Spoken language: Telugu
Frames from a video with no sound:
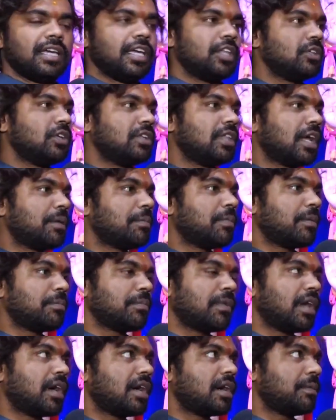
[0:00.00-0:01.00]
హిందూ
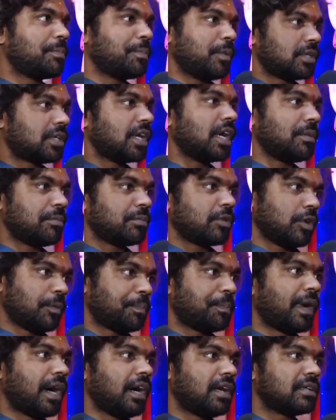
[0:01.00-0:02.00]
ధర్మంలో పుట్టడం
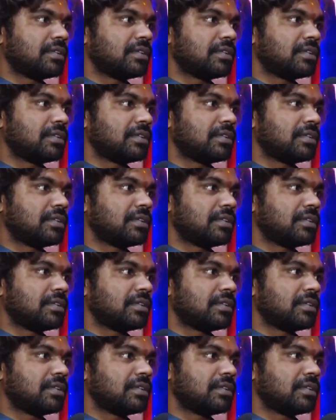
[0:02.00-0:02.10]
గొప్ప